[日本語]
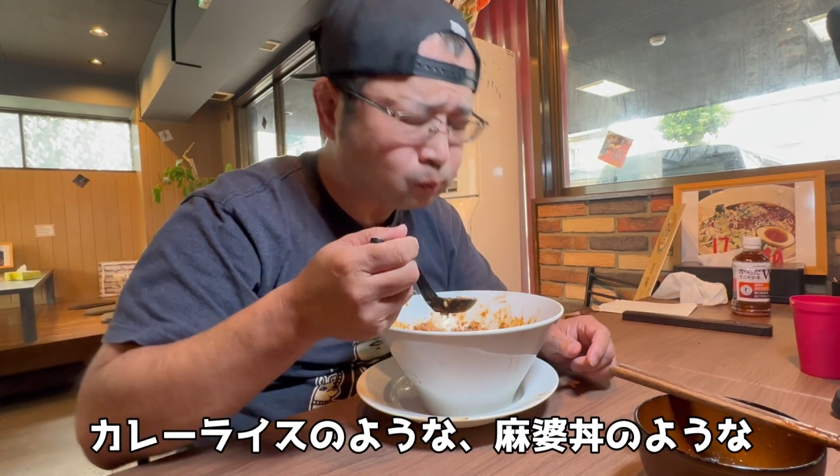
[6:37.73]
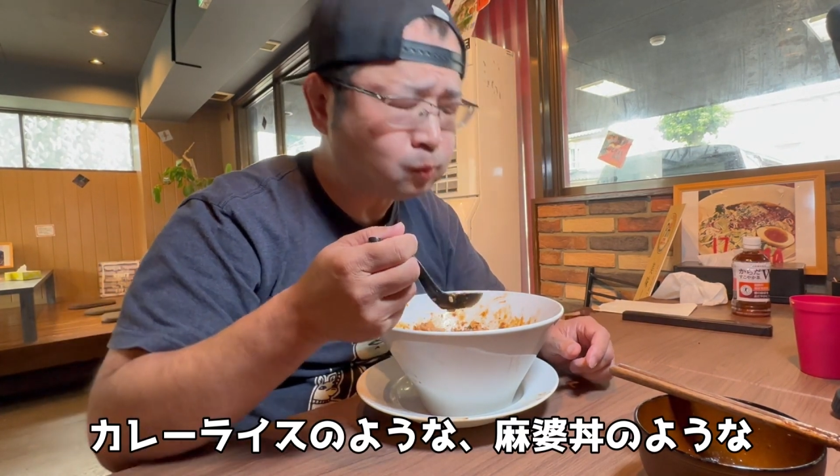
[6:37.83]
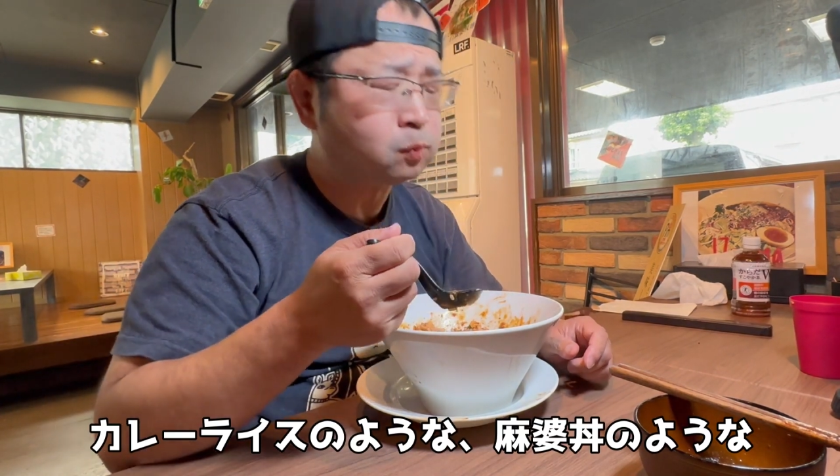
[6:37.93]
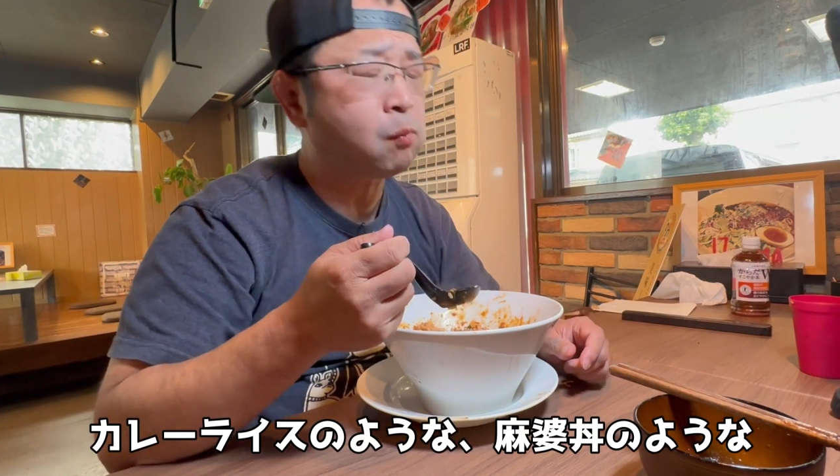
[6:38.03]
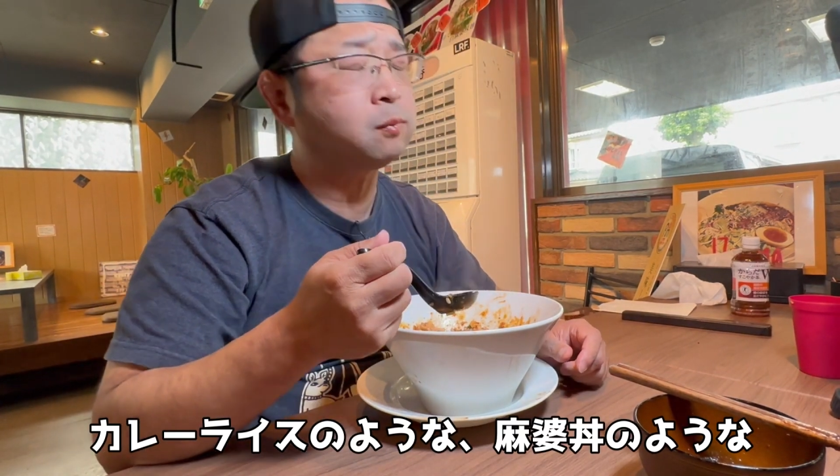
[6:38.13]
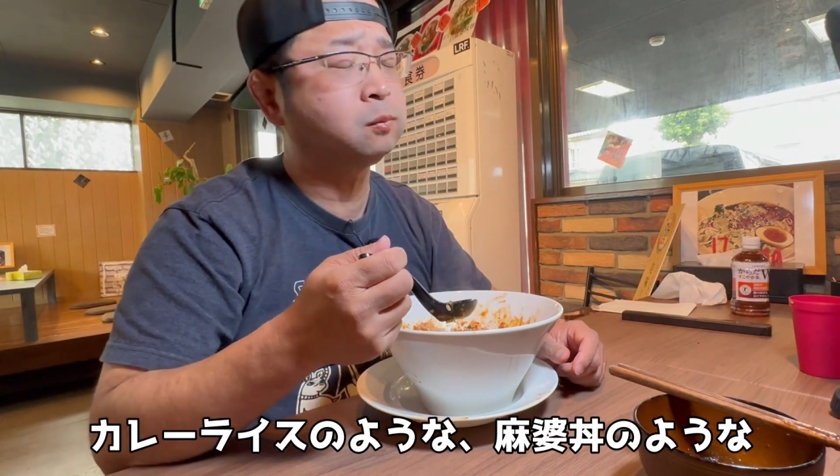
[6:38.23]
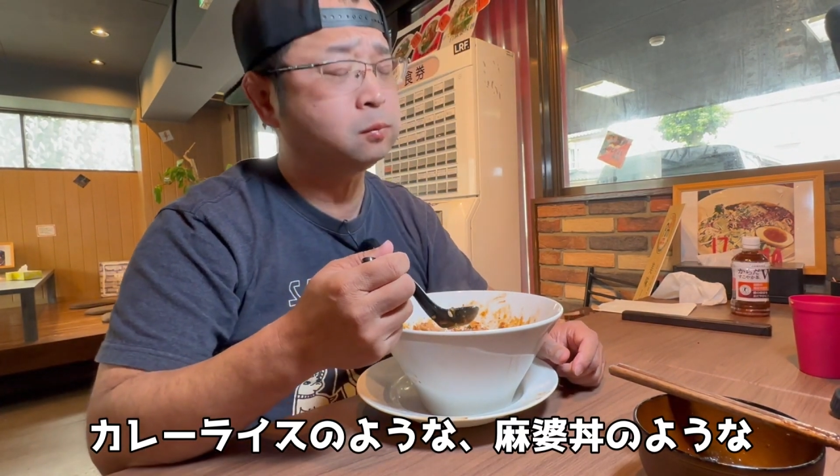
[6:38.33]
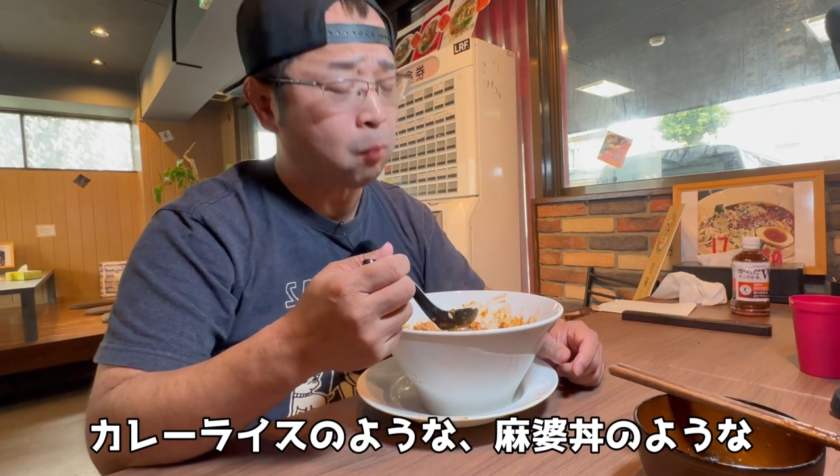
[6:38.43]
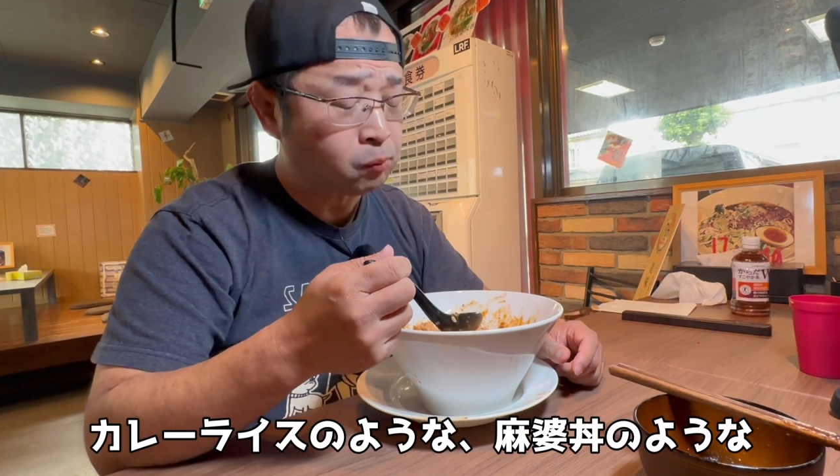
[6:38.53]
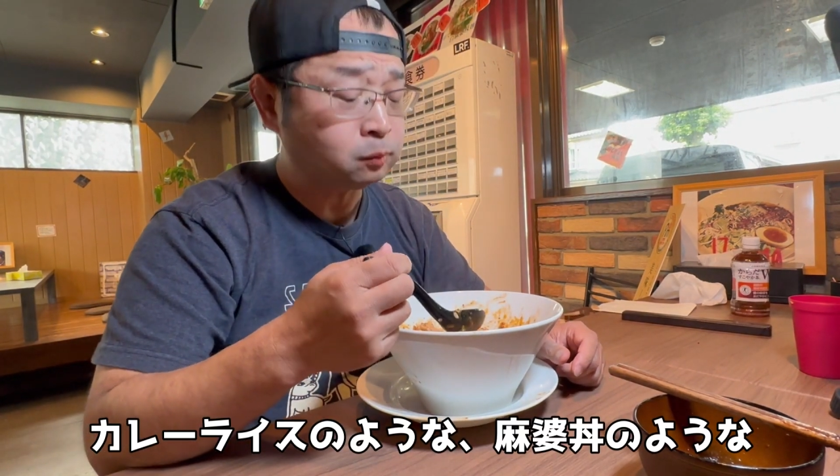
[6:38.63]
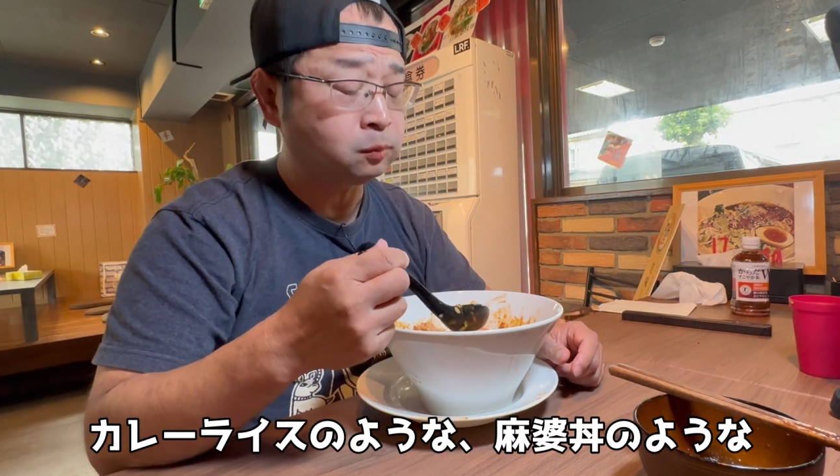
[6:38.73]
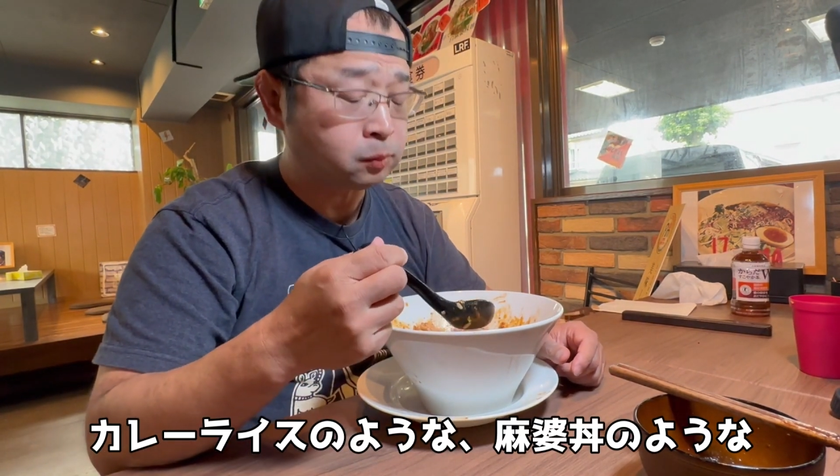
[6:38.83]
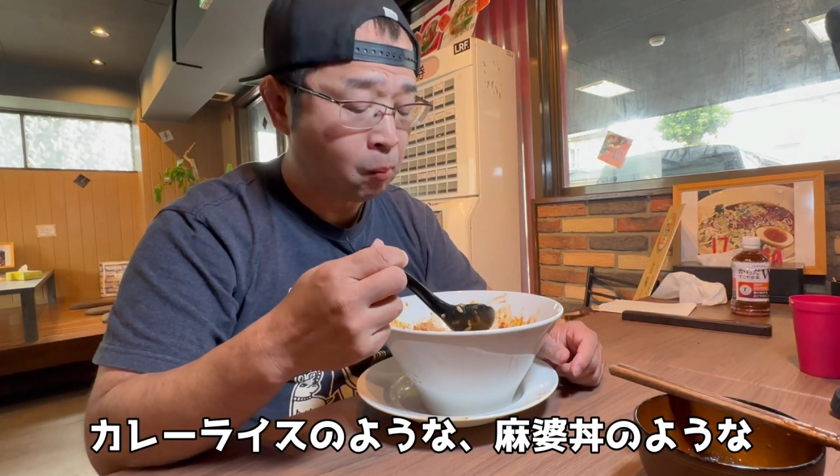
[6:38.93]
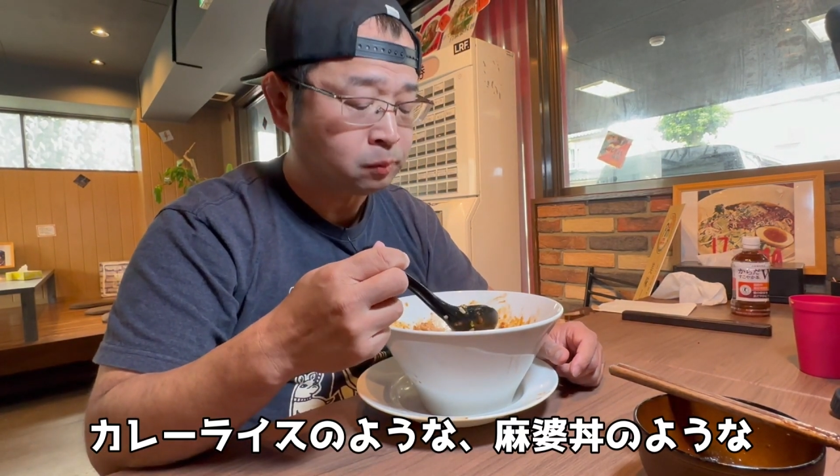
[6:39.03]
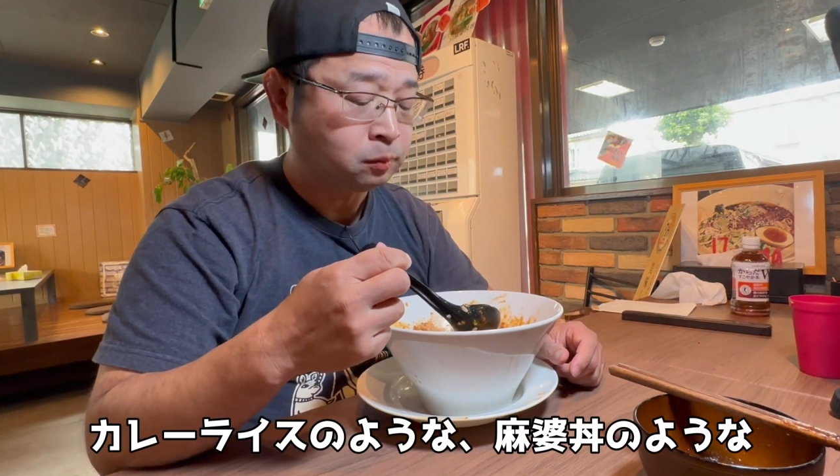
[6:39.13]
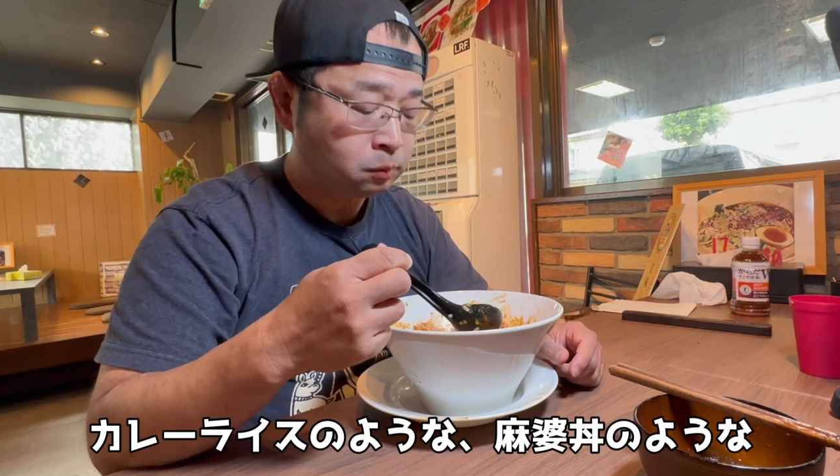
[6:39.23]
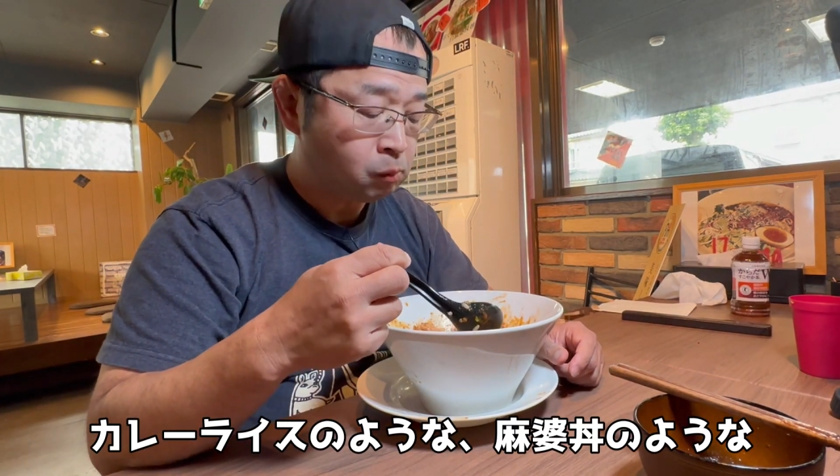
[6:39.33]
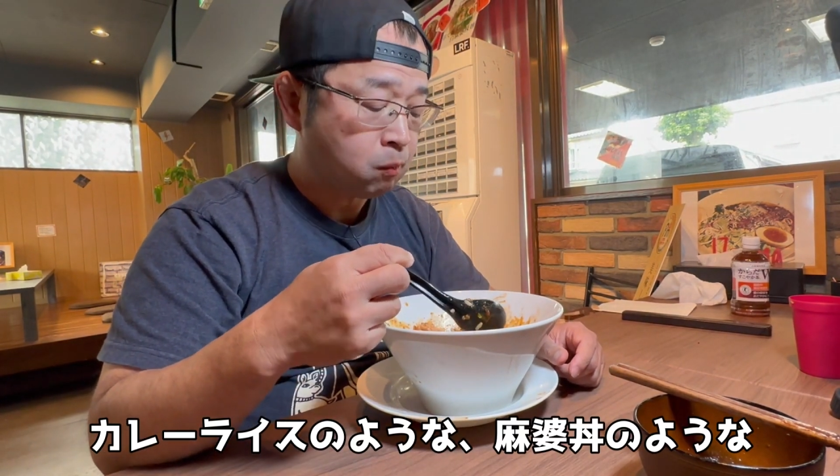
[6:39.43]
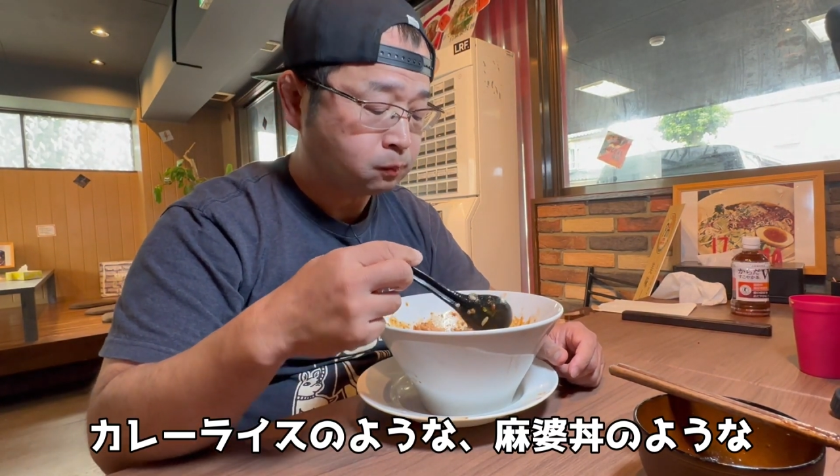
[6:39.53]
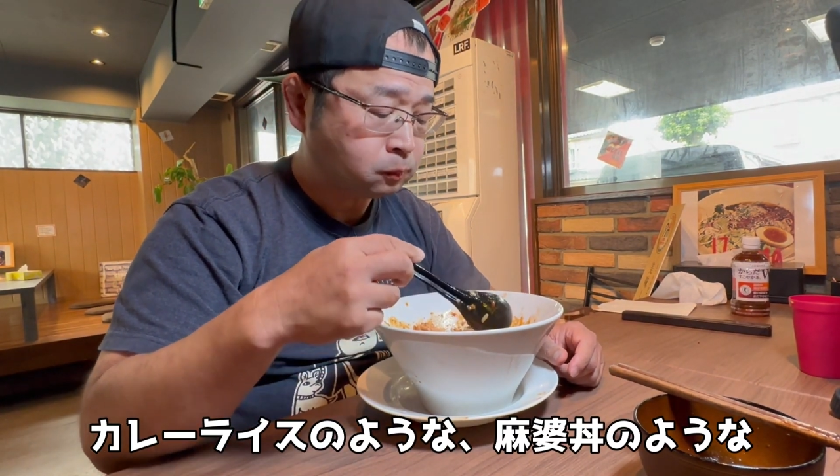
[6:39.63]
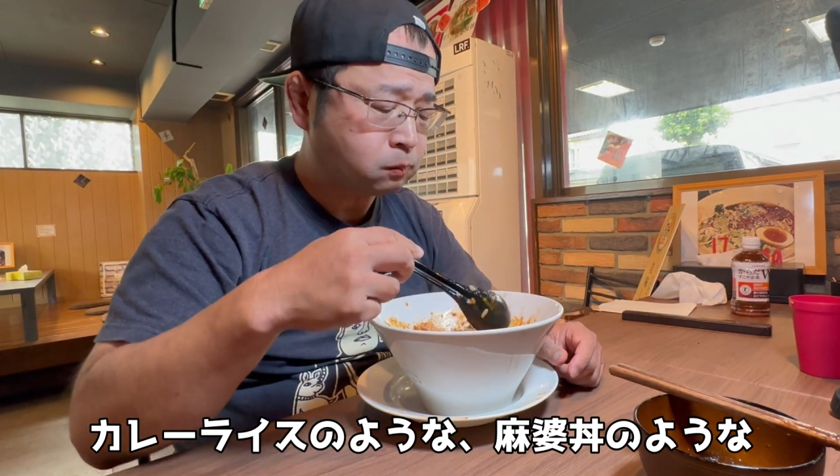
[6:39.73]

いいとこ取りって感じ